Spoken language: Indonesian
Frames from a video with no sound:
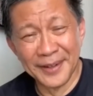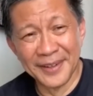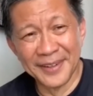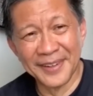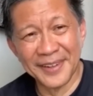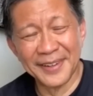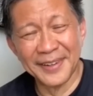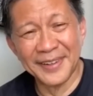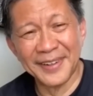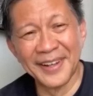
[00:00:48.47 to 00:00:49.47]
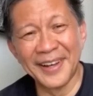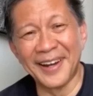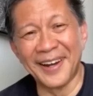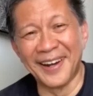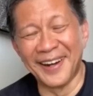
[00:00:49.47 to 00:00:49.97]
Pak Jokowi lengser,
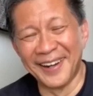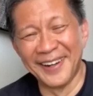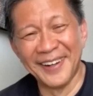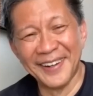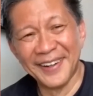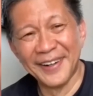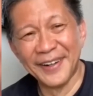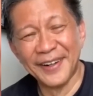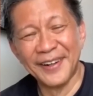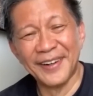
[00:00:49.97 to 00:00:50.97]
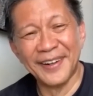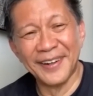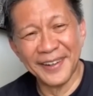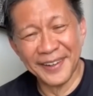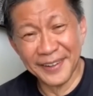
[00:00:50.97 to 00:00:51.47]
enggak jelas apa yang boleh atau
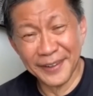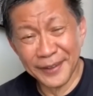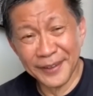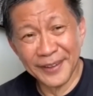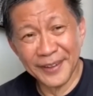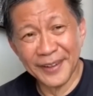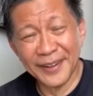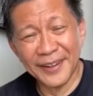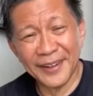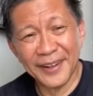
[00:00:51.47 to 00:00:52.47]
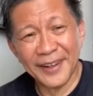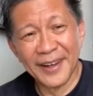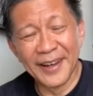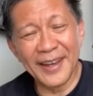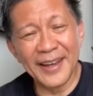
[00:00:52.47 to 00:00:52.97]
mau diwariskan kan,
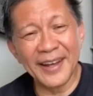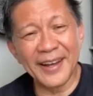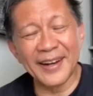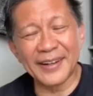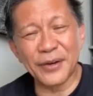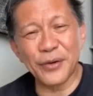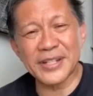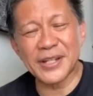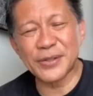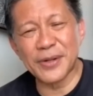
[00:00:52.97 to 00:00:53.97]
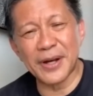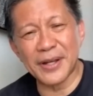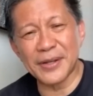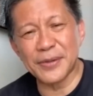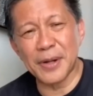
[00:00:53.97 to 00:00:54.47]
tanyanya lagi.
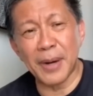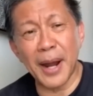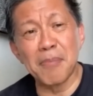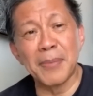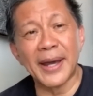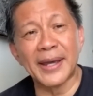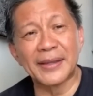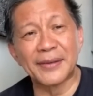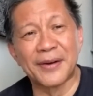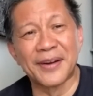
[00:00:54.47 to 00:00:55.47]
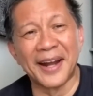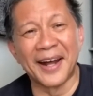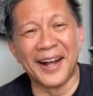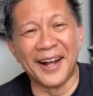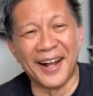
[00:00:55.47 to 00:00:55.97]
Jadi itu sebetulnya menurut
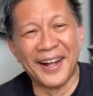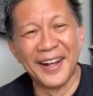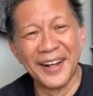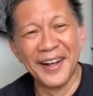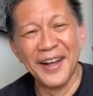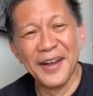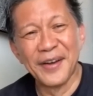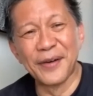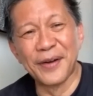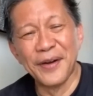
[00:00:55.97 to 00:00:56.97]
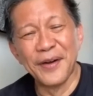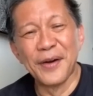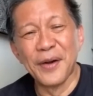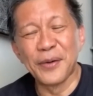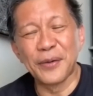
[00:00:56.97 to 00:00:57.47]
Rocky, Hal itulah yang
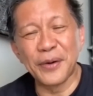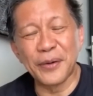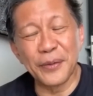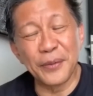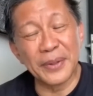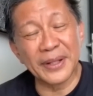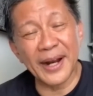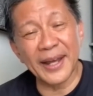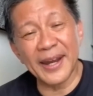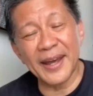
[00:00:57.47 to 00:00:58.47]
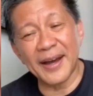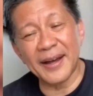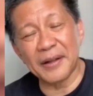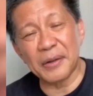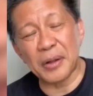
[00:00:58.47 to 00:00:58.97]
disebut sebagai paradoks dari
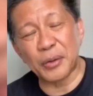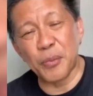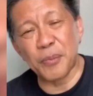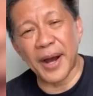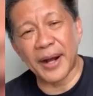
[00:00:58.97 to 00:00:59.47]
demokrasi.